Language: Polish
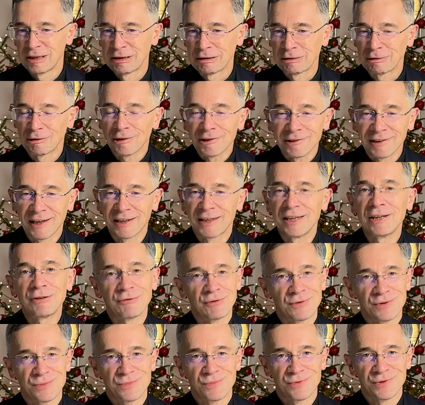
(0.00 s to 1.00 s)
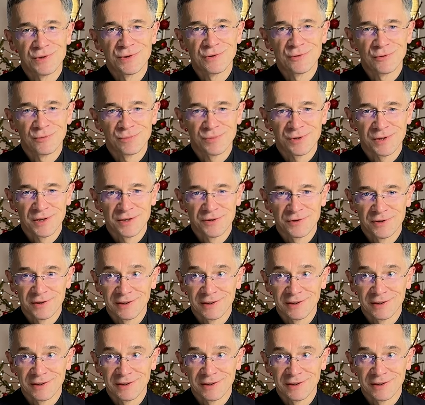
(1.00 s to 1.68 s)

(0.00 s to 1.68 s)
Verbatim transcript: no taki ktoś musi umrzeć,